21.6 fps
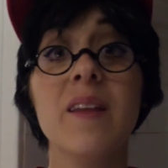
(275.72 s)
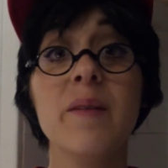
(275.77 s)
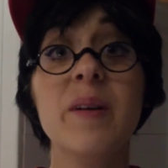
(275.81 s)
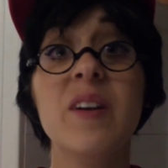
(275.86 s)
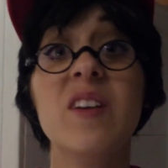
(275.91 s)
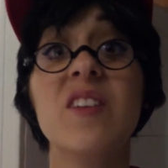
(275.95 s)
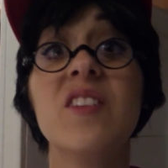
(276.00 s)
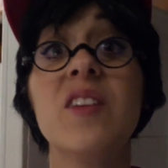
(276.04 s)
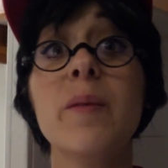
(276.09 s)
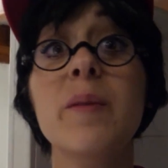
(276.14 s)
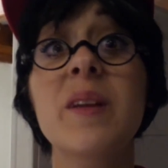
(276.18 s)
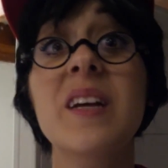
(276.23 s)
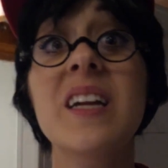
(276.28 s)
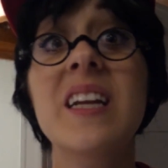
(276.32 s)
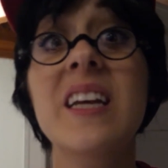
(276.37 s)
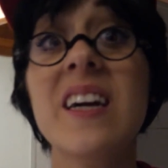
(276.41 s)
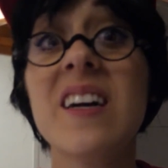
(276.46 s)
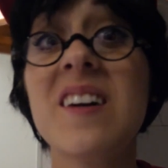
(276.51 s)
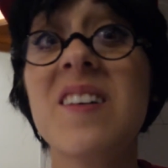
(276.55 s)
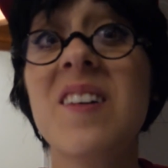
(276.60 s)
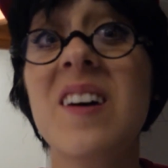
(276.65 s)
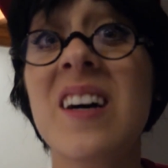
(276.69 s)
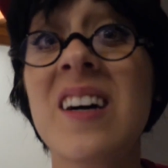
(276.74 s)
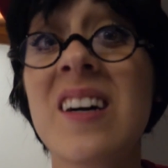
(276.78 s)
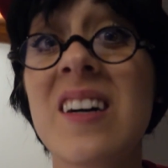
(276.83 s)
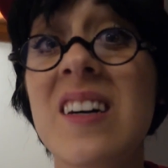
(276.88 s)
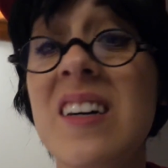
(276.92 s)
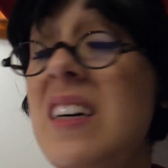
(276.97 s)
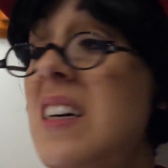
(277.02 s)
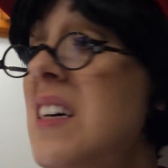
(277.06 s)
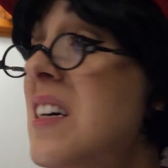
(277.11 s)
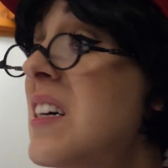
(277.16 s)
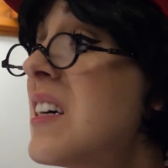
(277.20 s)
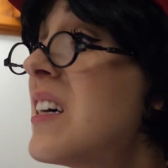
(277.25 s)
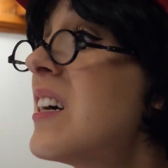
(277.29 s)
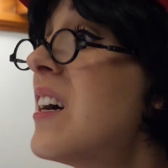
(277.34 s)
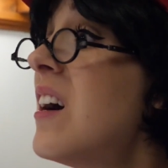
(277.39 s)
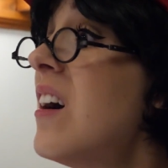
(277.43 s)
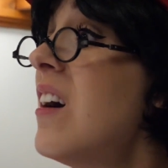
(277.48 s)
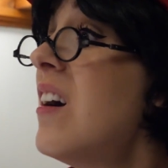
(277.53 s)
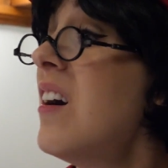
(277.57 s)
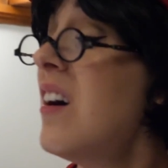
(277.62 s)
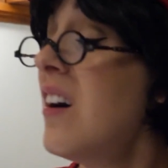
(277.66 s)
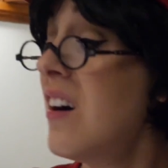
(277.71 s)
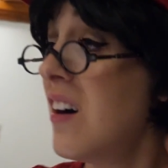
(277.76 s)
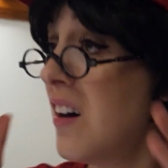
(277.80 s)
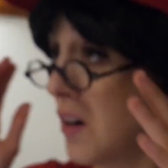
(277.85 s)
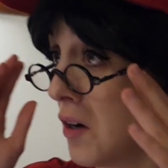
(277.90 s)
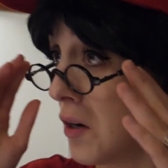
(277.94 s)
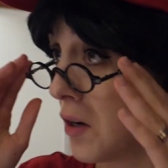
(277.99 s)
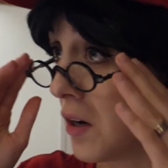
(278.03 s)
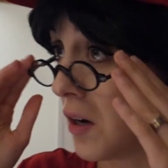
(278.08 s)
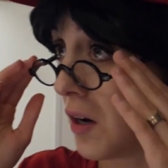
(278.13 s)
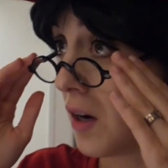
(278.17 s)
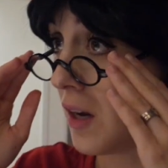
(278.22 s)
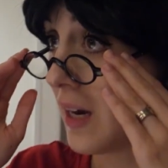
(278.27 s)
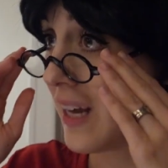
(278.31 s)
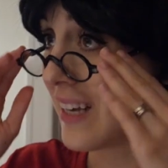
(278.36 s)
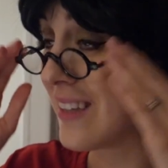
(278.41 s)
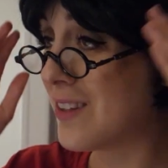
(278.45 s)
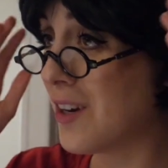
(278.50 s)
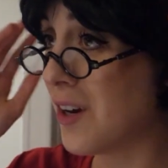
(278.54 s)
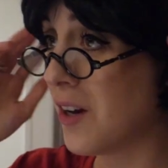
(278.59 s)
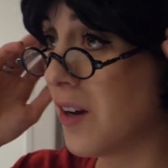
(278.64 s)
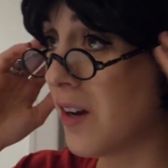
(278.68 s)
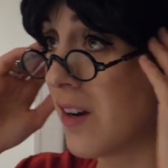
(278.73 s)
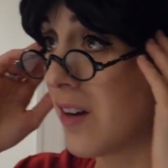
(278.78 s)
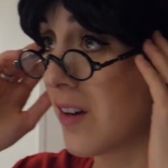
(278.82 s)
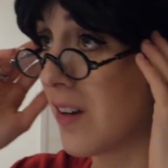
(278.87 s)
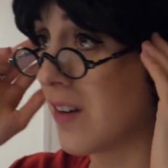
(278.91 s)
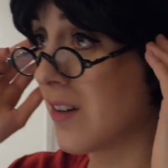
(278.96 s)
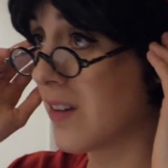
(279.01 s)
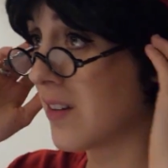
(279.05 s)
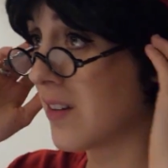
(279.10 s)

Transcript: non mais le top délire quoi. Oh la gueule